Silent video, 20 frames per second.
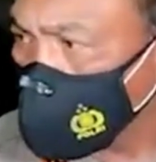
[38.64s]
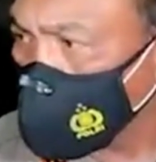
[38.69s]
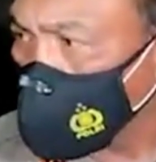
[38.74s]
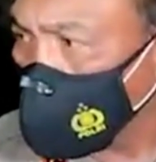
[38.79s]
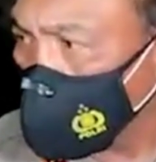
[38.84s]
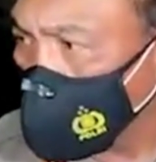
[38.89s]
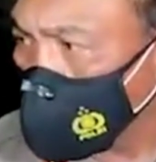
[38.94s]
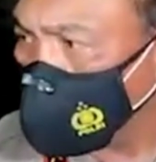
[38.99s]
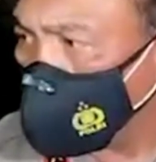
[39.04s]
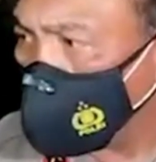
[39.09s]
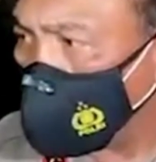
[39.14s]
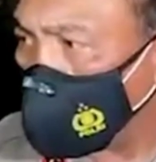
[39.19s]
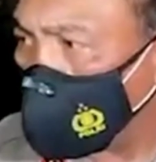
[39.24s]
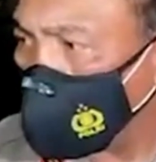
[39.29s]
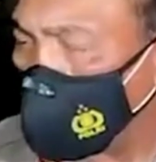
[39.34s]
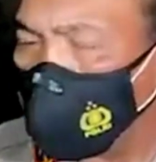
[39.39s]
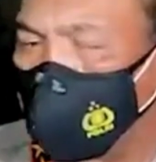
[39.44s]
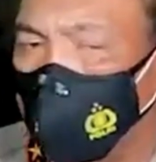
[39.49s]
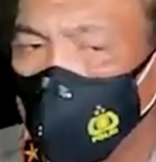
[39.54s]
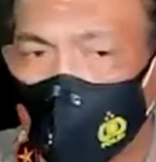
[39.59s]
saya lihat
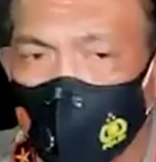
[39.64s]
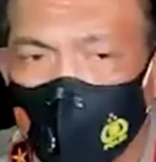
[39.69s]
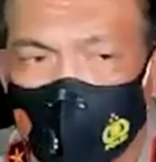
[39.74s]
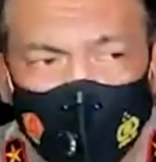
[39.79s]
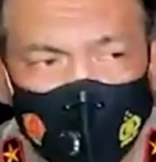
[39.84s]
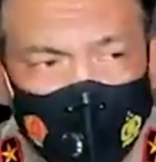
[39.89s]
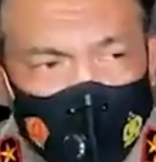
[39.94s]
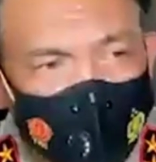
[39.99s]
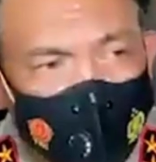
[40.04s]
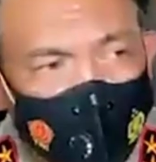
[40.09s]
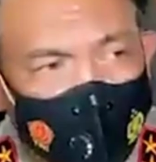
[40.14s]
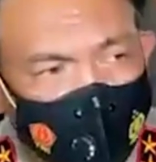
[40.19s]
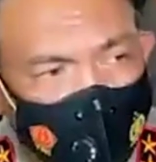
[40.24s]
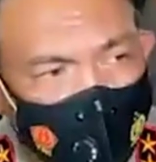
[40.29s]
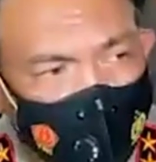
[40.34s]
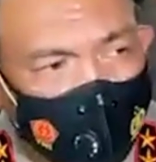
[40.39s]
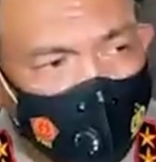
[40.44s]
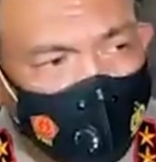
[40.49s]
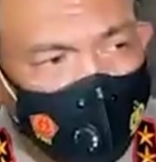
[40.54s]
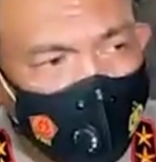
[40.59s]
penanganan Polrestabes
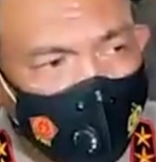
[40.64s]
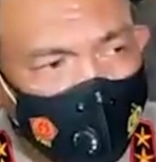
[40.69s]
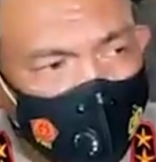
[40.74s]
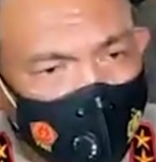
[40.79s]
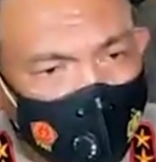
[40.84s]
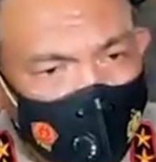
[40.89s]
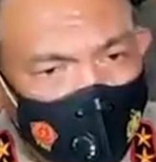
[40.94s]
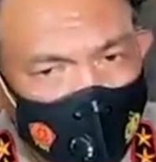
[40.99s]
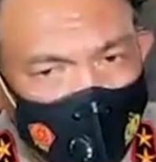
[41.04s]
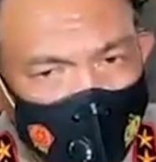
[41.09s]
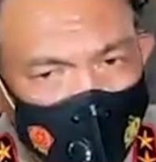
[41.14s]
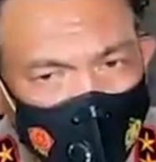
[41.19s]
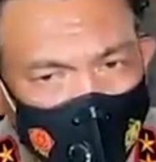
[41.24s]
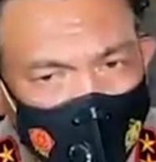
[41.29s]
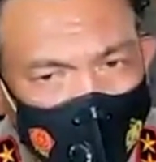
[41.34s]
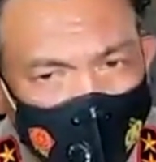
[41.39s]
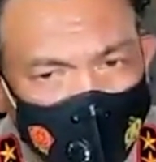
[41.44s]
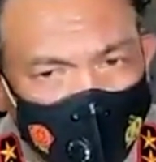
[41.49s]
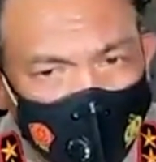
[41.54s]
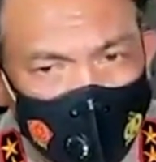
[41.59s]
bagaimana
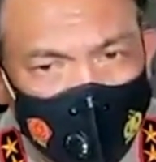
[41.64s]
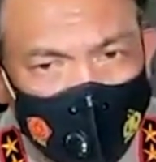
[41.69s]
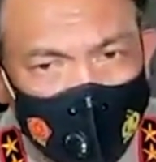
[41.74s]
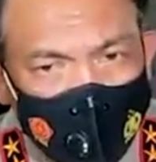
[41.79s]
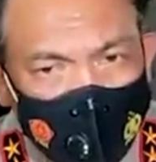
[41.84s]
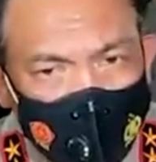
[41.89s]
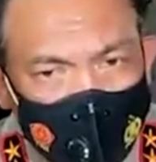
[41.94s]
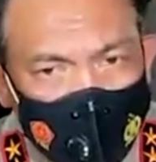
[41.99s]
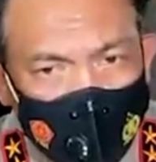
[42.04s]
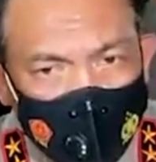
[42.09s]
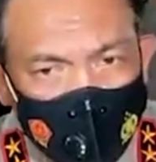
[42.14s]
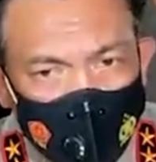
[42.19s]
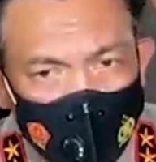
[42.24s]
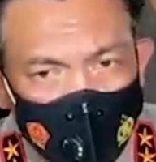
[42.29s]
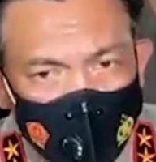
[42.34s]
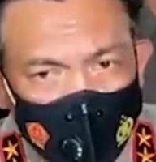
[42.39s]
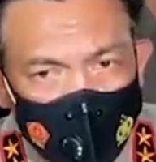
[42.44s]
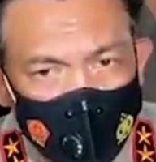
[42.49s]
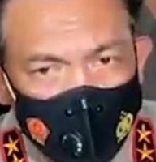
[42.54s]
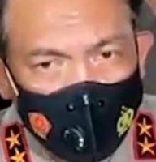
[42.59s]
Kapolres Tabes saya
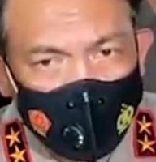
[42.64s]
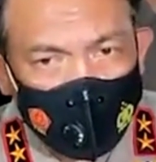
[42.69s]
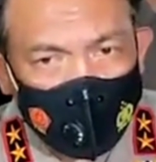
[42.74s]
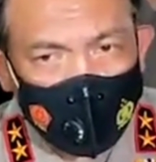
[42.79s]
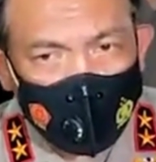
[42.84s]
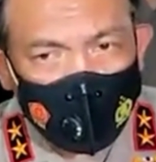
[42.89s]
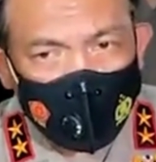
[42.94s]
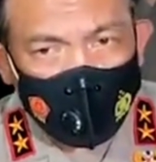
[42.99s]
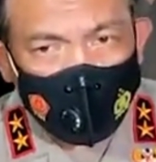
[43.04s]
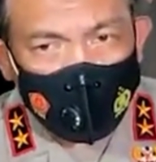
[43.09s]
sudah perintahkan